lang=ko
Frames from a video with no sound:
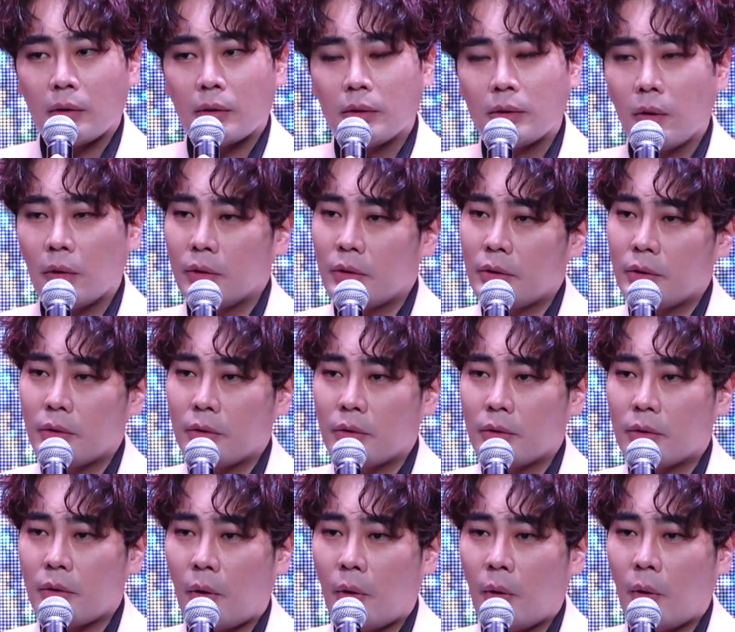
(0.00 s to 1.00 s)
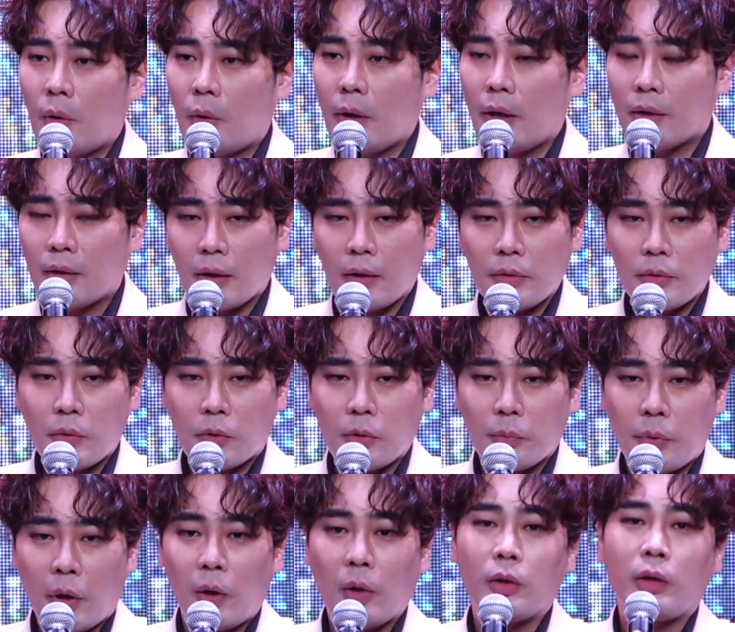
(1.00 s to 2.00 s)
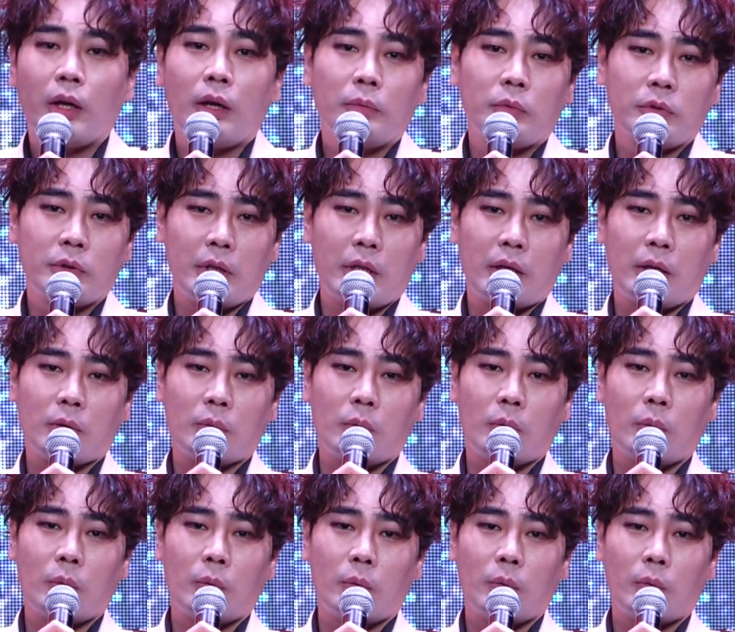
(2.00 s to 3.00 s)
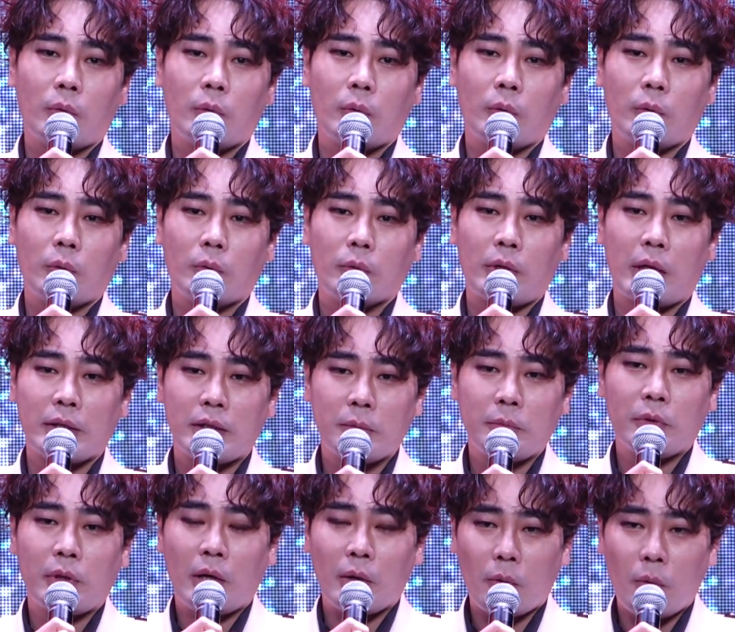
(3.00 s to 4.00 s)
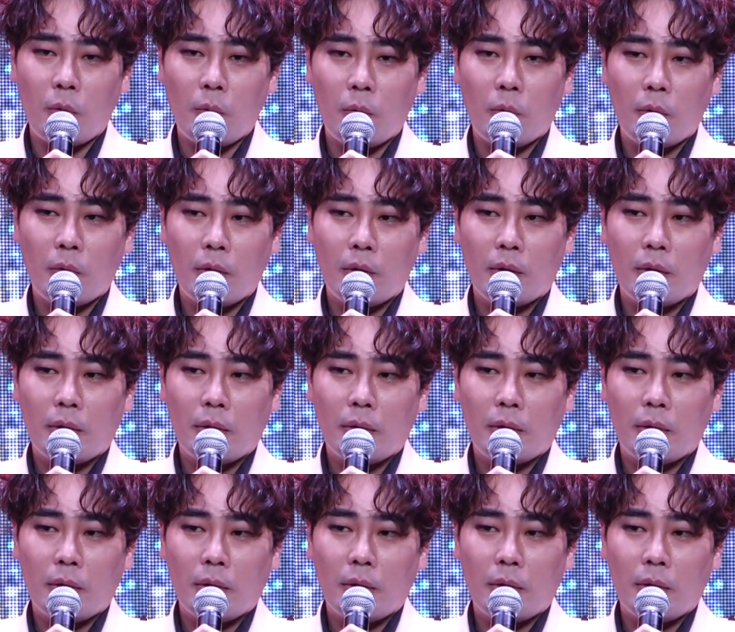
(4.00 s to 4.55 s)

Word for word: 그거는 저에게는 조금 별개의 문제라고 어, 다짐을 하고